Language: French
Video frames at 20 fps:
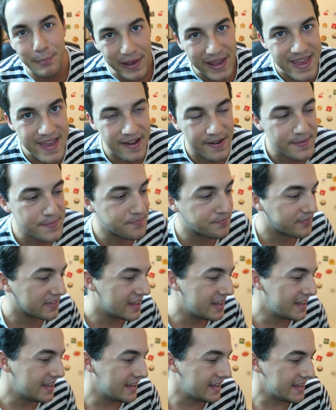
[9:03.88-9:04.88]
paye.
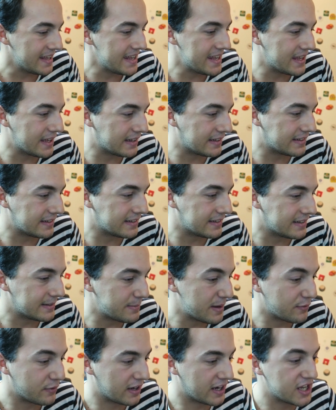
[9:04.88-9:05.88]
Et
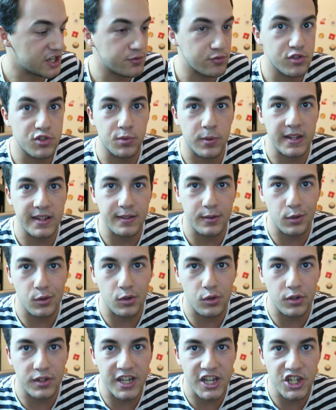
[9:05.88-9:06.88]
euh, bah voilà, je vous souhaite
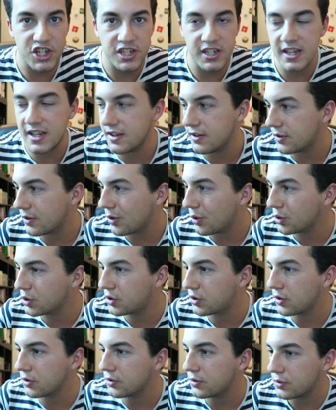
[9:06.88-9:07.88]
euh, d'acheter euh,
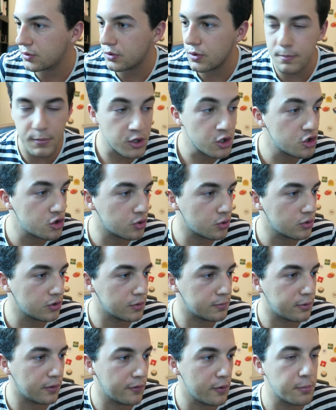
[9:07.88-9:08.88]
autant de, de, bonnes
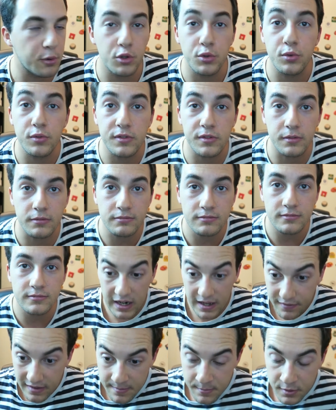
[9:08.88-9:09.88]
choses pour vos productions.
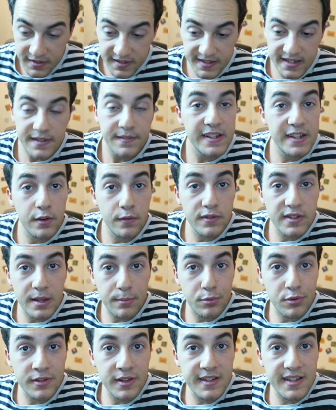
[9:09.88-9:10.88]
Voilà, vraiment, si cette vidéo vous
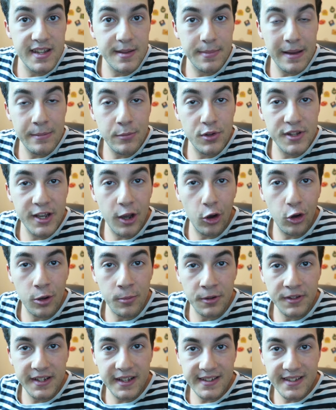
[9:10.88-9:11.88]
a plu, n'hésitez pas à me le dire en
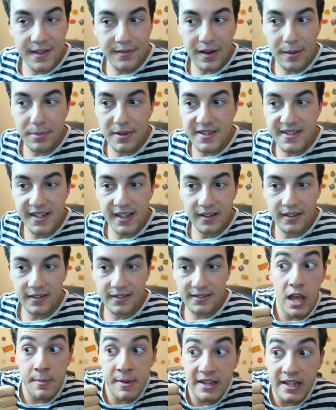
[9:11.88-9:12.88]
commentaire, ça fera
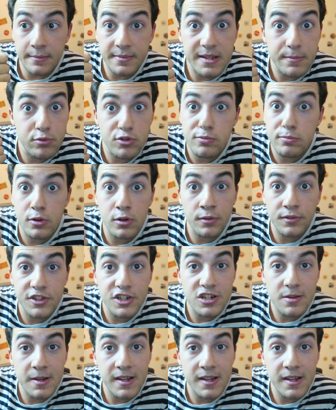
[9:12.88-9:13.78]
plaisir. Et à mettre un petit pouce bleu, on sait